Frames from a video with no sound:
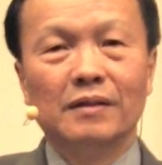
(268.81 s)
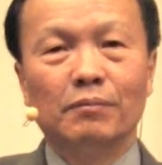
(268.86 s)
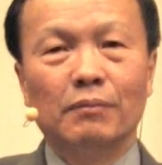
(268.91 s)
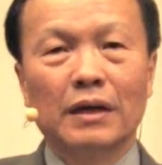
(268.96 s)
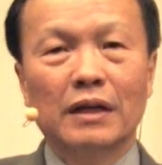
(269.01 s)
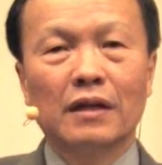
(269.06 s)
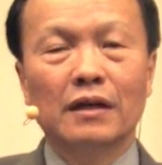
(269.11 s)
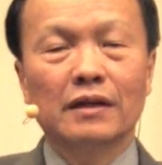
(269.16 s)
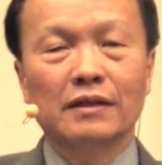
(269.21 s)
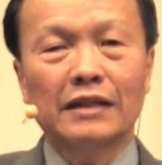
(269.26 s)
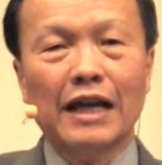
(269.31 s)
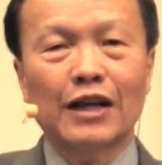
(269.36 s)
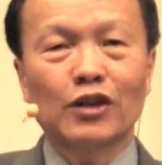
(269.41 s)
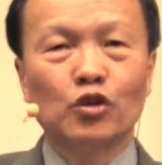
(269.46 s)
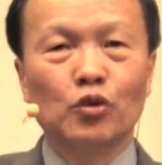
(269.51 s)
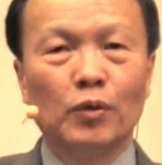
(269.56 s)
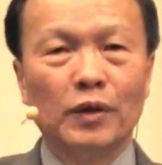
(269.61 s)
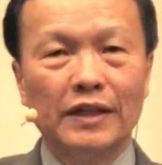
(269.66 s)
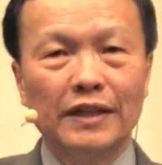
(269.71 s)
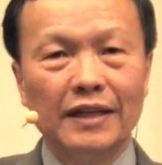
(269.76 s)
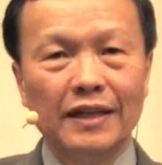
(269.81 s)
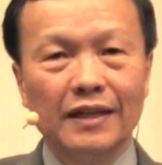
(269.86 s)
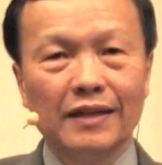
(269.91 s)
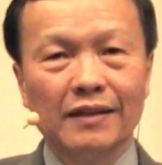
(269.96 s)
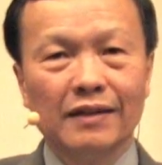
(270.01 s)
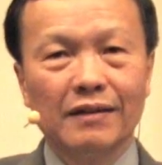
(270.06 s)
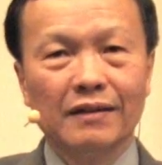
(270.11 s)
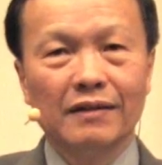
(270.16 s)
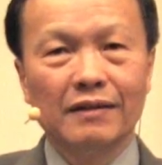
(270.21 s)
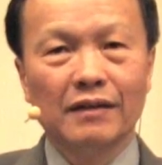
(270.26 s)
มันก็เลยตั้งอยู่บนหิ้ง
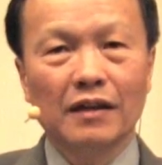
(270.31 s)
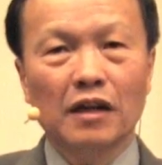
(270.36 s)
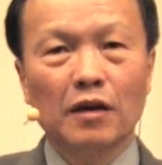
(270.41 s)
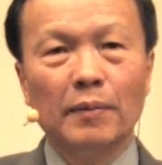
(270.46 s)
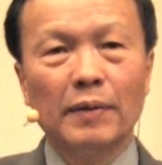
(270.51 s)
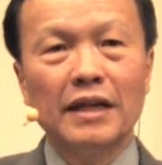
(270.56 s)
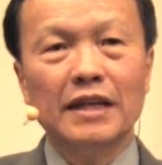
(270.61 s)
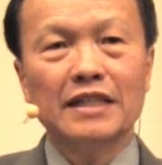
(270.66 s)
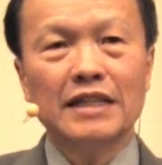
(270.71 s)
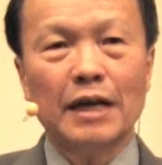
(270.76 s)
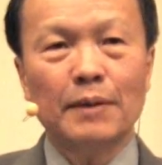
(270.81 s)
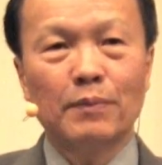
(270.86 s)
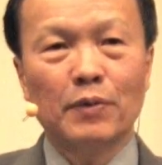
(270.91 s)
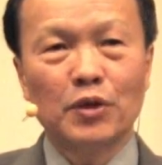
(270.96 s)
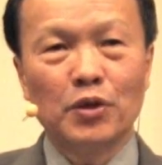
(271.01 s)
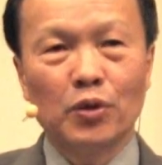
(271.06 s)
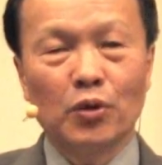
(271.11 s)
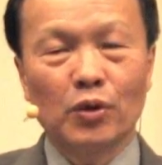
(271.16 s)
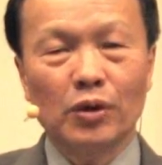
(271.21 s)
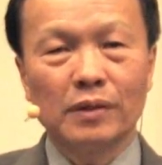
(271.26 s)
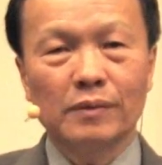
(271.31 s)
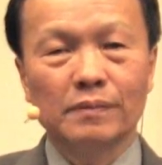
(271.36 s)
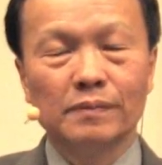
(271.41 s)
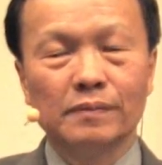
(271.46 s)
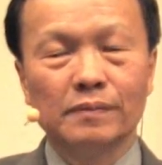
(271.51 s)
แล้วก็ไม่ได้ใช้ประโยชน์